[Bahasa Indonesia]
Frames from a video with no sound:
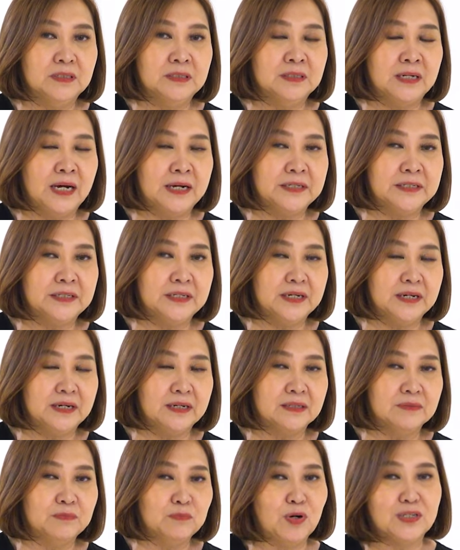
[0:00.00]
uh, ada
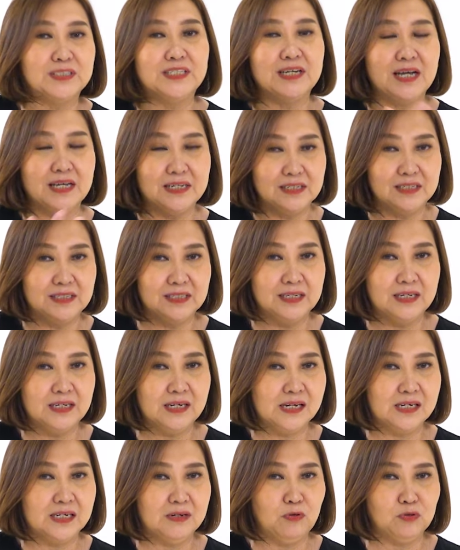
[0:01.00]
yang puasa yang nggak didengar
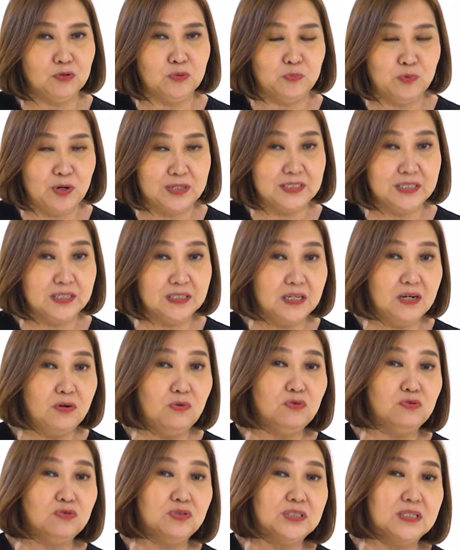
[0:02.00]
karena waktu puasa kita
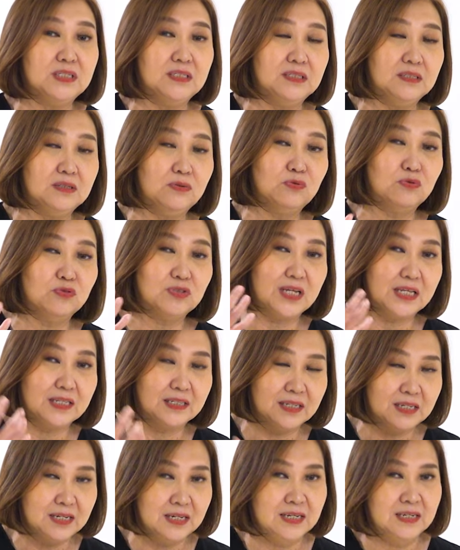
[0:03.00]
urusin
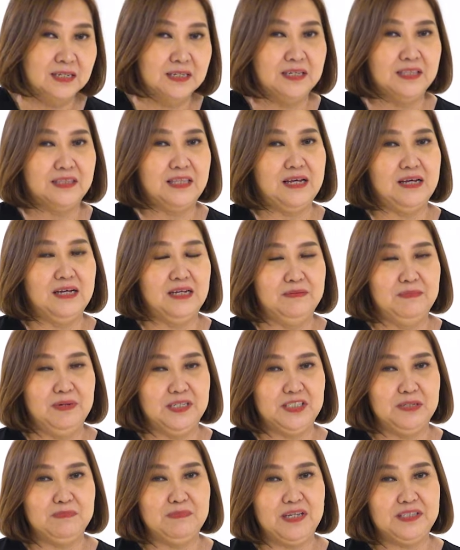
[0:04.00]
urusan kita
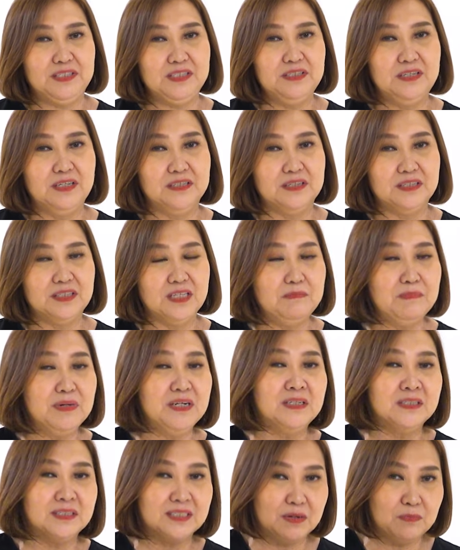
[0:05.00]
masing-masing dan kita
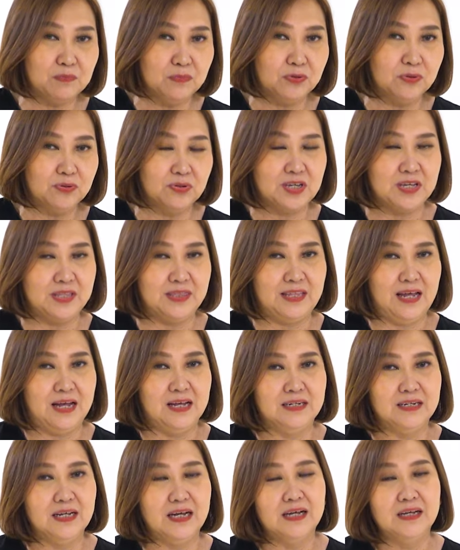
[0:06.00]
mendesak murur kita.
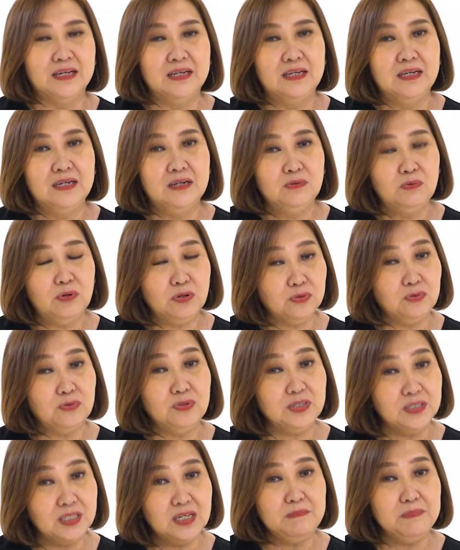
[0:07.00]
Nah, waktu
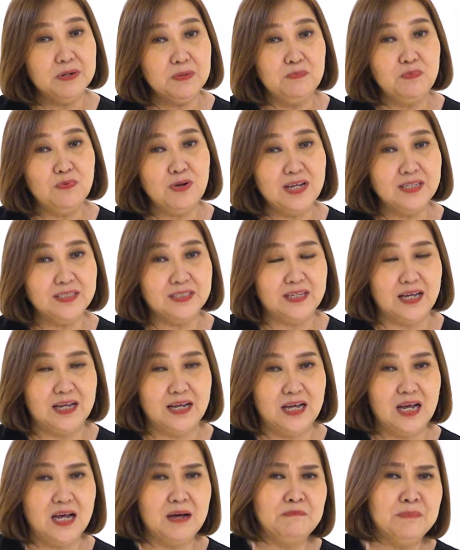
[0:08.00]
kita
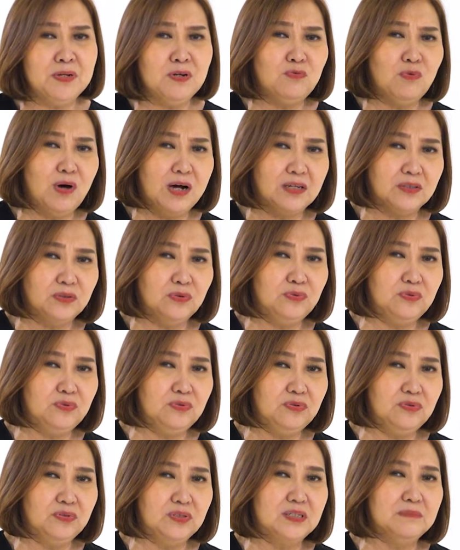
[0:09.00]
berpuasa ambil
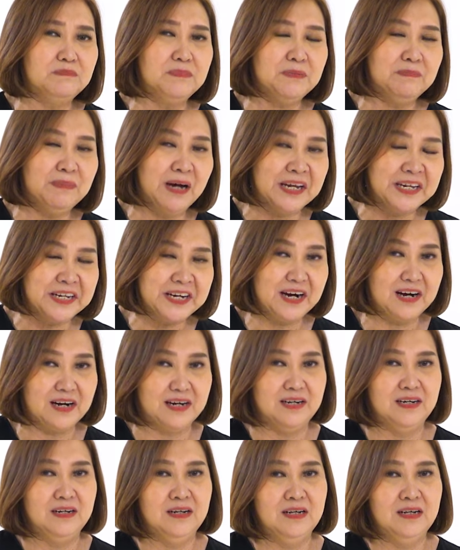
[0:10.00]
waktu lebih banyak